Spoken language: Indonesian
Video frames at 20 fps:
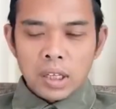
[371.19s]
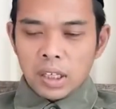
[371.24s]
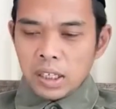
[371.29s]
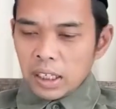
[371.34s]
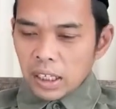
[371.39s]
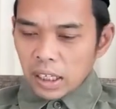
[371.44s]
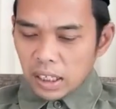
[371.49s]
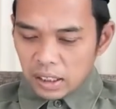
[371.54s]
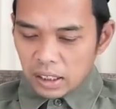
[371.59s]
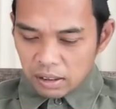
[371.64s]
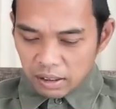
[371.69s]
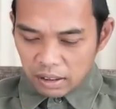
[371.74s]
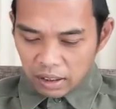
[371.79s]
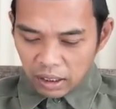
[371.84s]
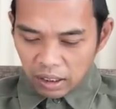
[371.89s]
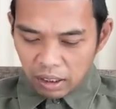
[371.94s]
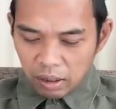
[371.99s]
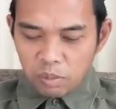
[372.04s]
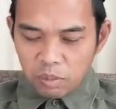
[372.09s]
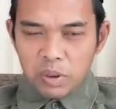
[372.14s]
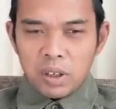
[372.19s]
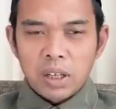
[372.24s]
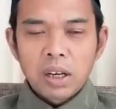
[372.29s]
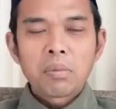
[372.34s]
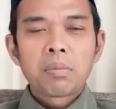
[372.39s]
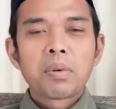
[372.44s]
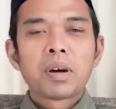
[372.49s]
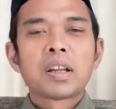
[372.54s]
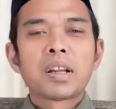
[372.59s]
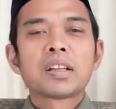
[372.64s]
Lihat, Alhamdulillah
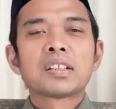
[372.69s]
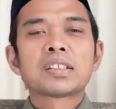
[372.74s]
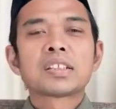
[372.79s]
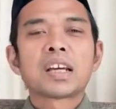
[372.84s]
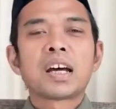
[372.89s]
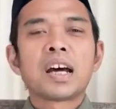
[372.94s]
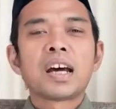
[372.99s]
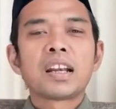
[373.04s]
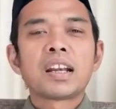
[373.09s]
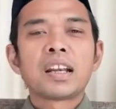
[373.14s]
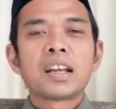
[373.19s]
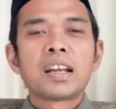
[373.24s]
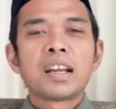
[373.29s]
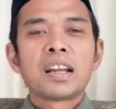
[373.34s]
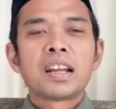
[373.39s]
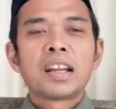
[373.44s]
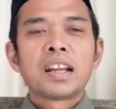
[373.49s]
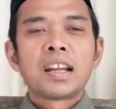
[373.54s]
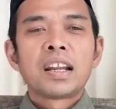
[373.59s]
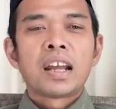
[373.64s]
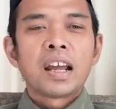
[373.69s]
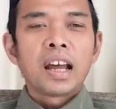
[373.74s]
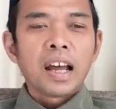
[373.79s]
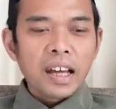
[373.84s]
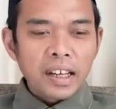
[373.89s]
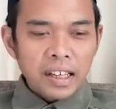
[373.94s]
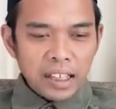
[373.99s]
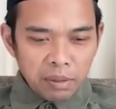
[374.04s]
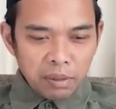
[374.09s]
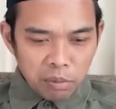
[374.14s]
badan sehat.
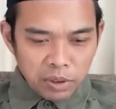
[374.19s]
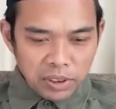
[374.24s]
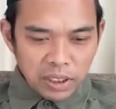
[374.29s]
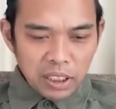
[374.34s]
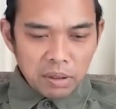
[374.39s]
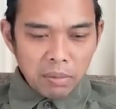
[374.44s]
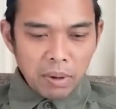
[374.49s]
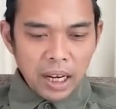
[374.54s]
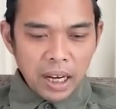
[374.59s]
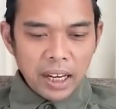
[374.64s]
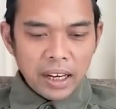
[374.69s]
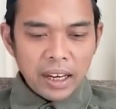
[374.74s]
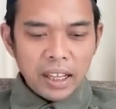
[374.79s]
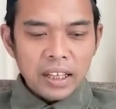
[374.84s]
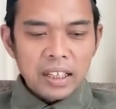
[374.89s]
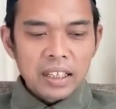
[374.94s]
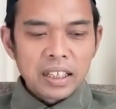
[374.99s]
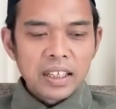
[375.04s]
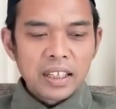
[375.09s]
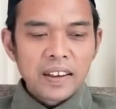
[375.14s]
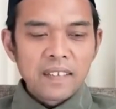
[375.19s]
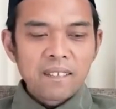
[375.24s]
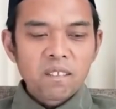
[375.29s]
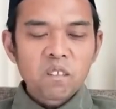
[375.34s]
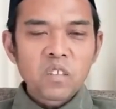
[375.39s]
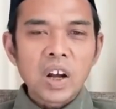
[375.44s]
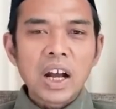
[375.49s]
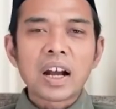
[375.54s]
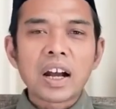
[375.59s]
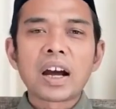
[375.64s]
Ada yang bisa dimakan hari ini?
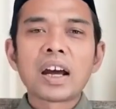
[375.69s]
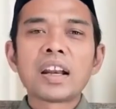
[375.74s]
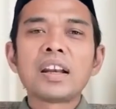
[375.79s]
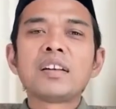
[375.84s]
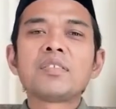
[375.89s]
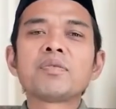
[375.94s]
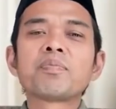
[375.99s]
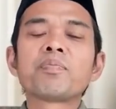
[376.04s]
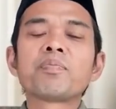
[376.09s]
Makan.